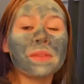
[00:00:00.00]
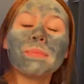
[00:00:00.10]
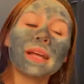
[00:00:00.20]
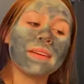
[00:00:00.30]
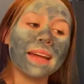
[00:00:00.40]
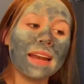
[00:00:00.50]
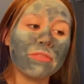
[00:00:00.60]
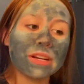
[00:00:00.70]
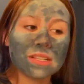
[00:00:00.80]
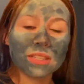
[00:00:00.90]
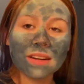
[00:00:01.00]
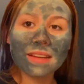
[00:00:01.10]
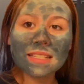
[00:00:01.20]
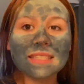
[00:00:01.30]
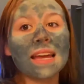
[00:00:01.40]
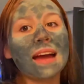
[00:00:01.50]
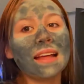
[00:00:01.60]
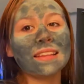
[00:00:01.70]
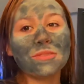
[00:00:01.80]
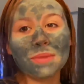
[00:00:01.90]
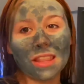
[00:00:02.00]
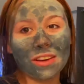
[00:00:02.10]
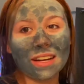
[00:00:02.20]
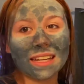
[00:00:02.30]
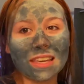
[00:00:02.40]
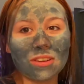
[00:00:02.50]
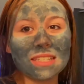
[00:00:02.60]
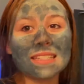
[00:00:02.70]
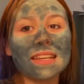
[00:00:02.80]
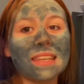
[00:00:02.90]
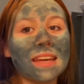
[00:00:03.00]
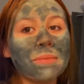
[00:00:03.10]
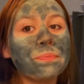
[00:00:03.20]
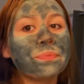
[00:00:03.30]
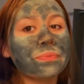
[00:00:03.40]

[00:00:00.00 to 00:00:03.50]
Para que vean la fuerza otra vez, ya tengo mi idea en el que yo les enseñé